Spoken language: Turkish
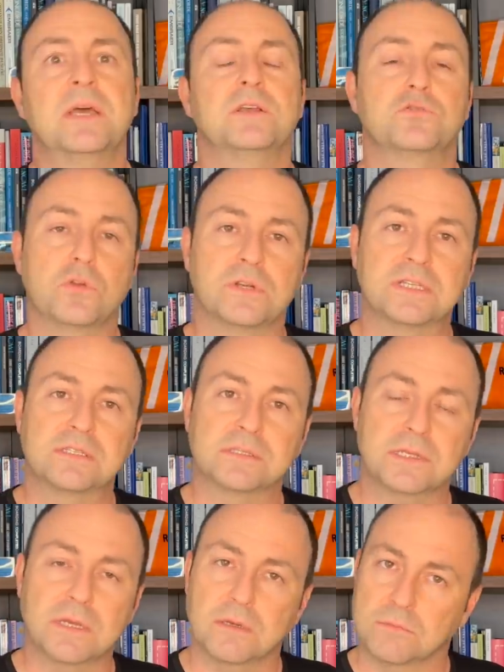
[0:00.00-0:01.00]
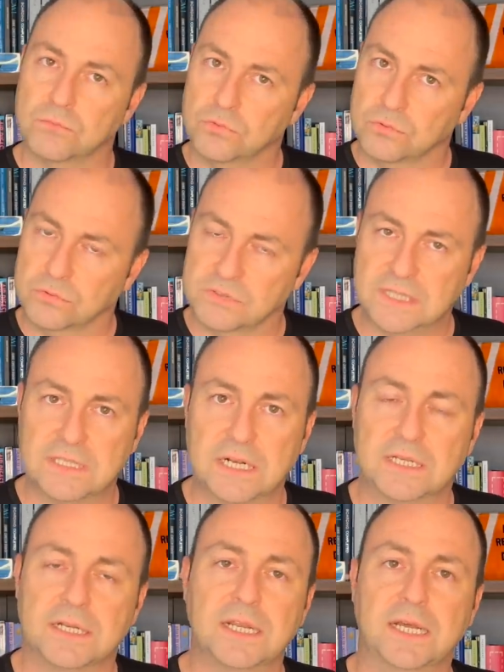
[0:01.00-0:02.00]
Sonrasında bu
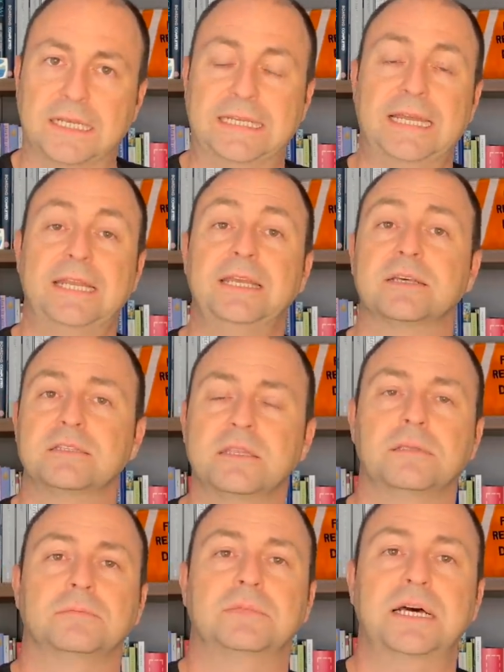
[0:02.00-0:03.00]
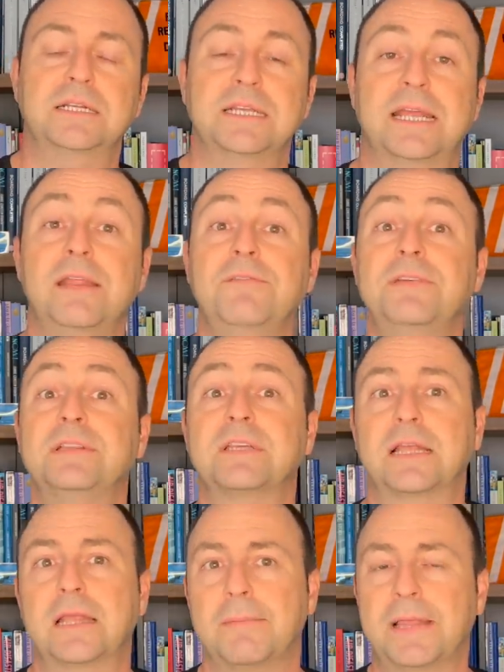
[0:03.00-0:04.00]
radarlara yeni yazılımlar, yeni
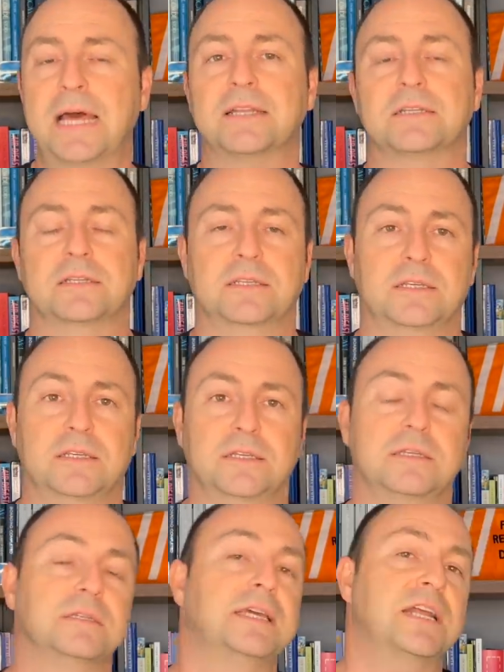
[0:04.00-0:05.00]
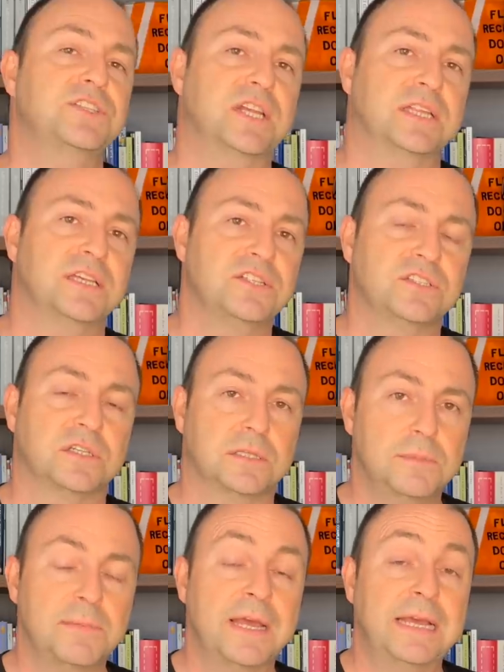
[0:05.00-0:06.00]
filtrelemeler e,
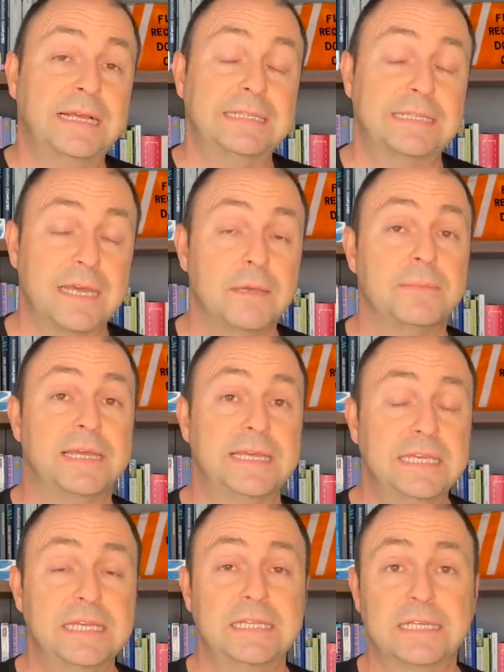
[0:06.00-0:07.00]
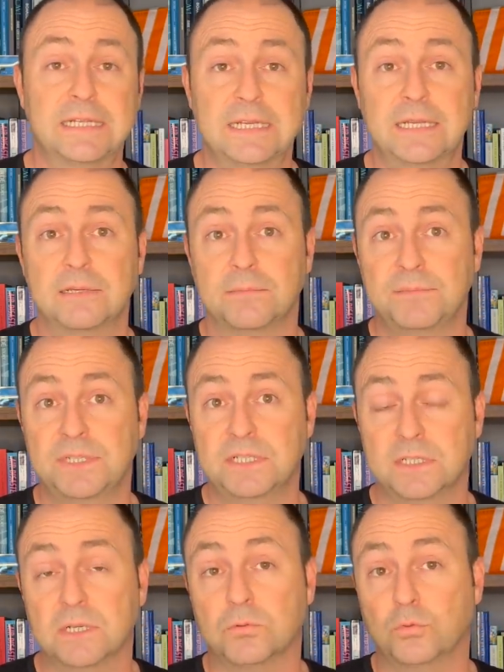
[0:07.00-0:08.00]
gerçekleştirilip TB2'leri
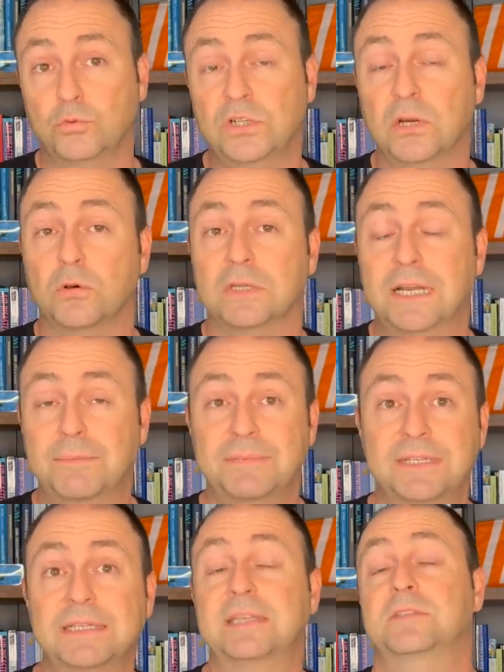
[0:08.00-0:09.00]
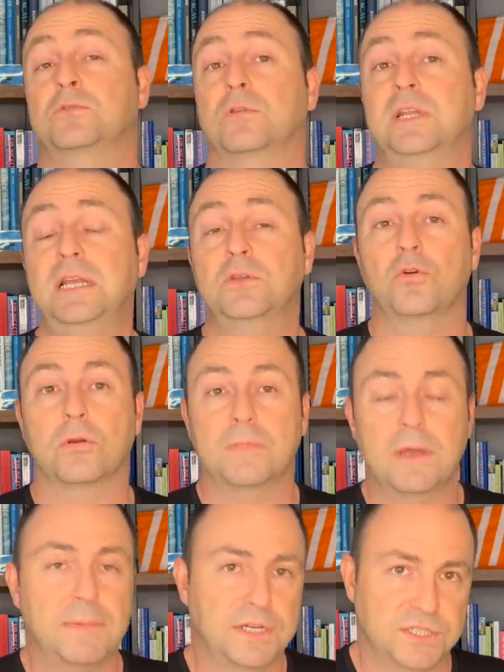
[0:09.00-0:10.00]
bir uçak olarak, bir nesne olarak
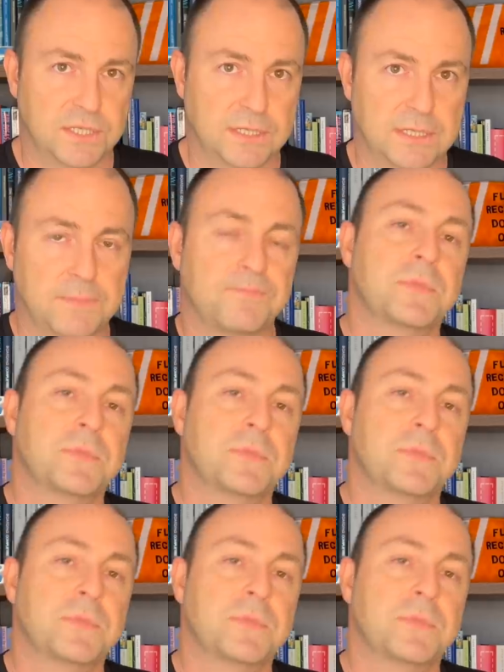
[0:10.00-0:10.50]
görmeye başladılar.